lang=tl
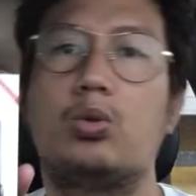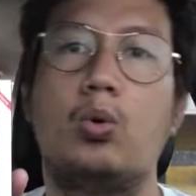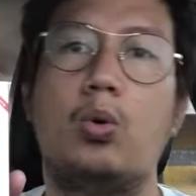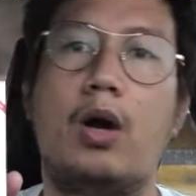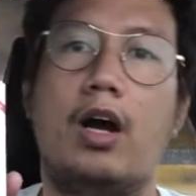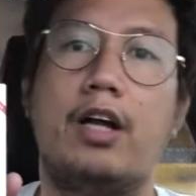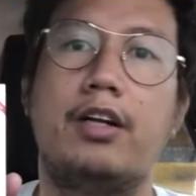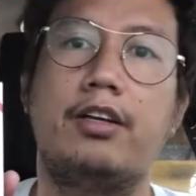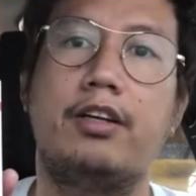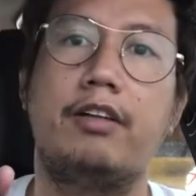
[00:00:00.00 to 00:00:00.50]

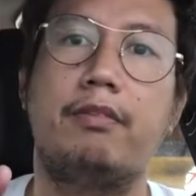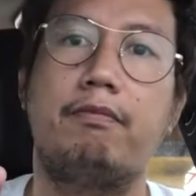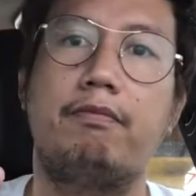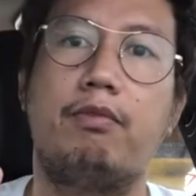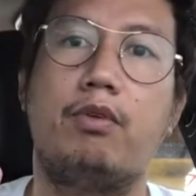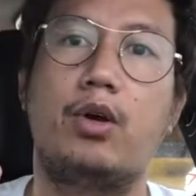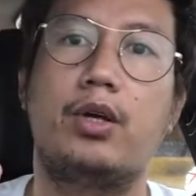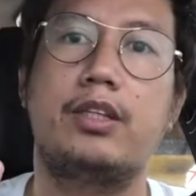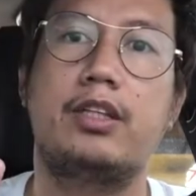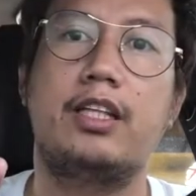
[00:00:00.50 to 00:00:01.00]

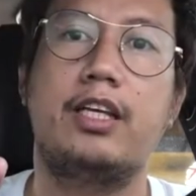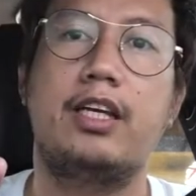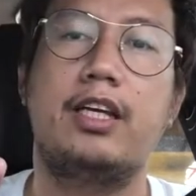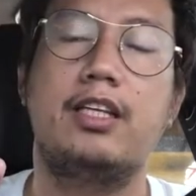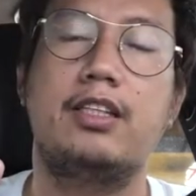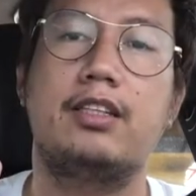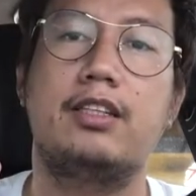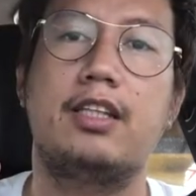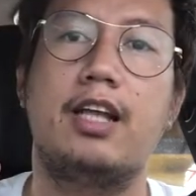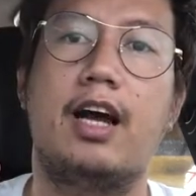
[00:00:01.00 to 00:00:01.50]

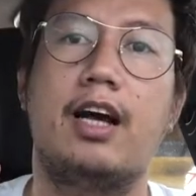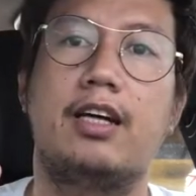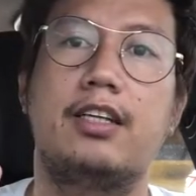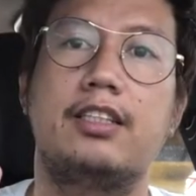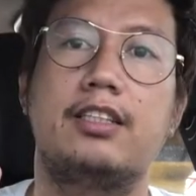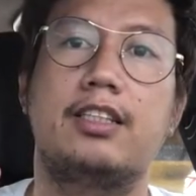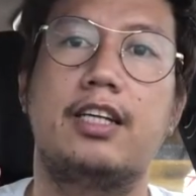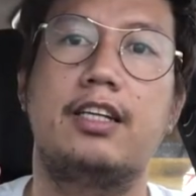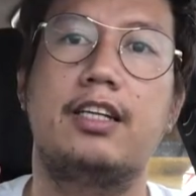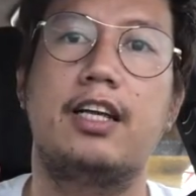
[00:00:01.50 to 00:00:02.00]
248 ang
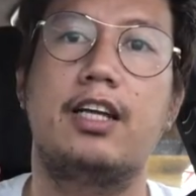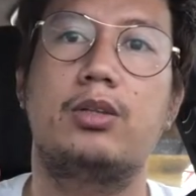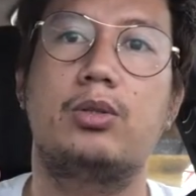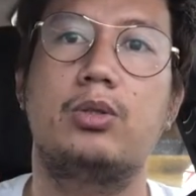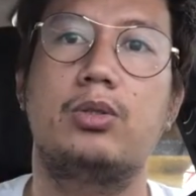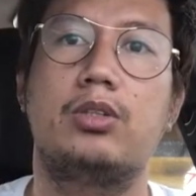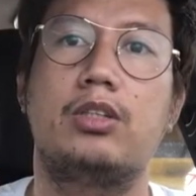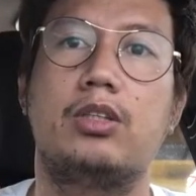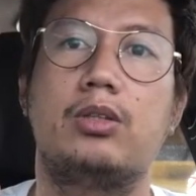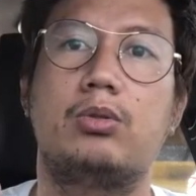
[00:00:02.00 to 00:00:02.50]
isa
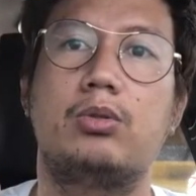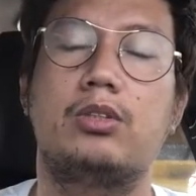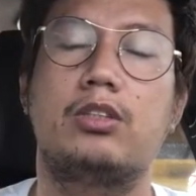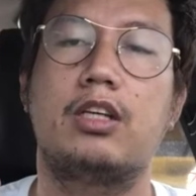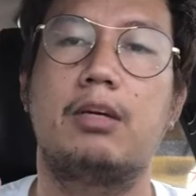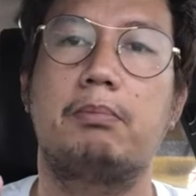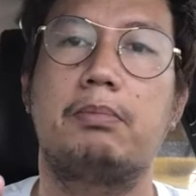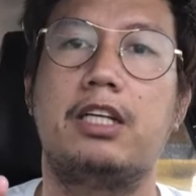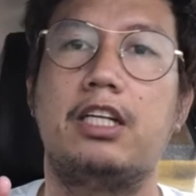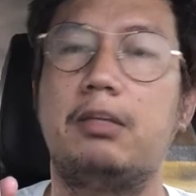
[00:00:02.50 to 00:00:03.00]
neto dito
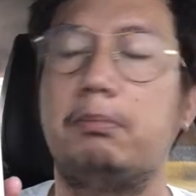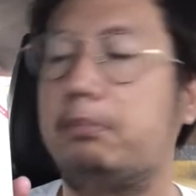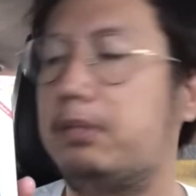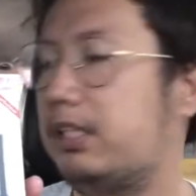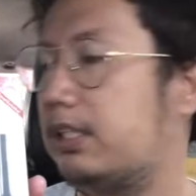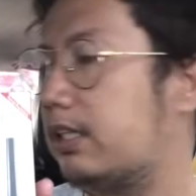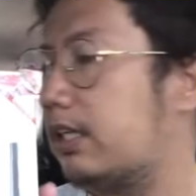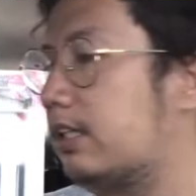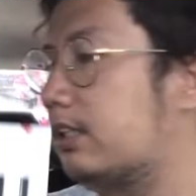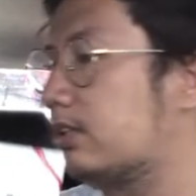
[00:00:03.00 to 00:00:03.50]
sa
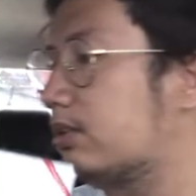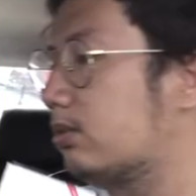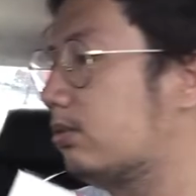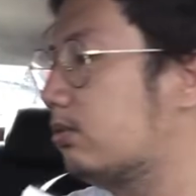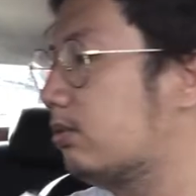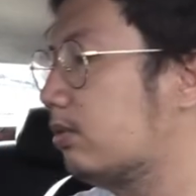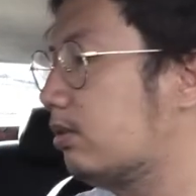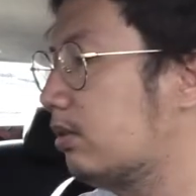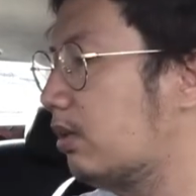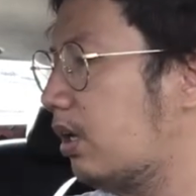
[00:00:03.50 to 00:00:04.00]
Pilipinas.
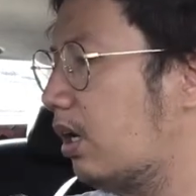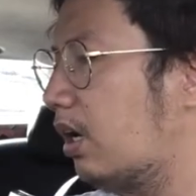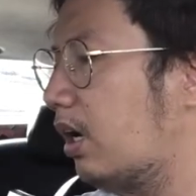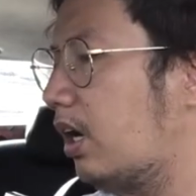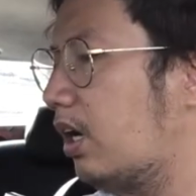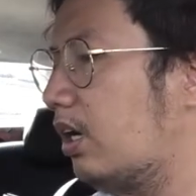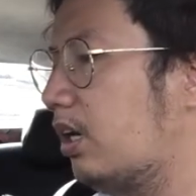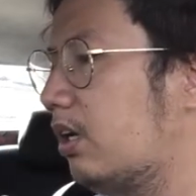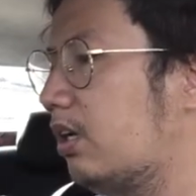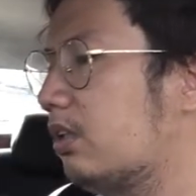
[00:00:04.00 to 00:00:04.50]

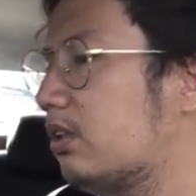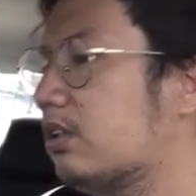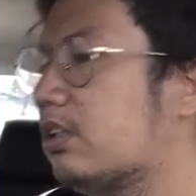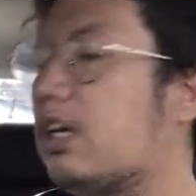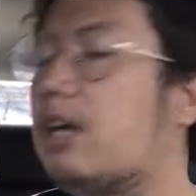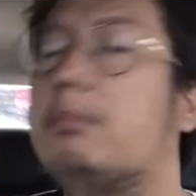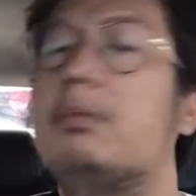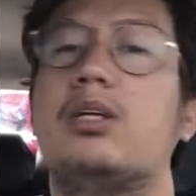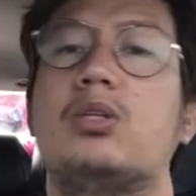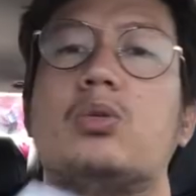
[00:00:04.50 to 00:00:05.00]
Ah,
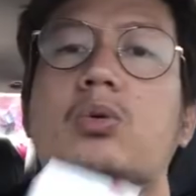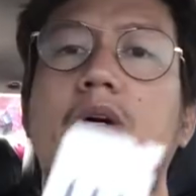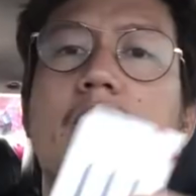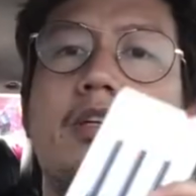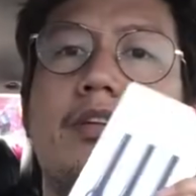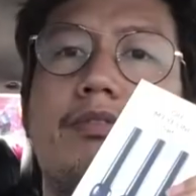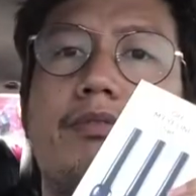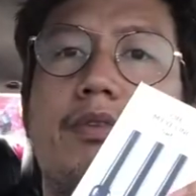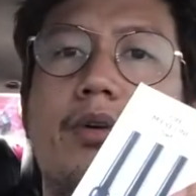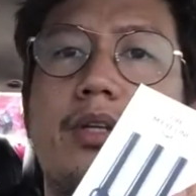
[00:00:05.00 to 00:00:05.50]
tama,
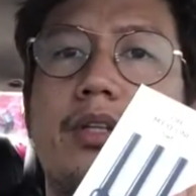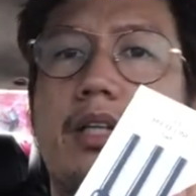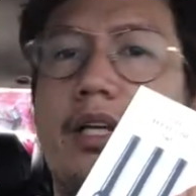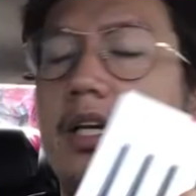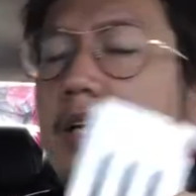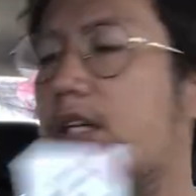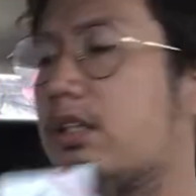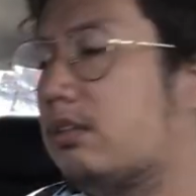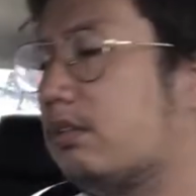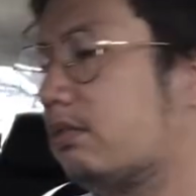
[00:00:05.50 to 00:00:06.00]

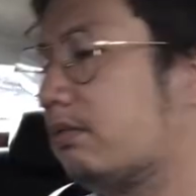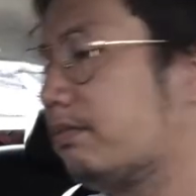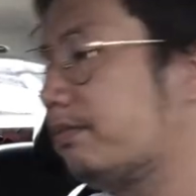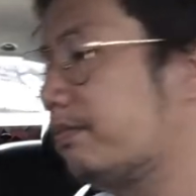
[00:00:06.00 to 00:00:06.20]
248.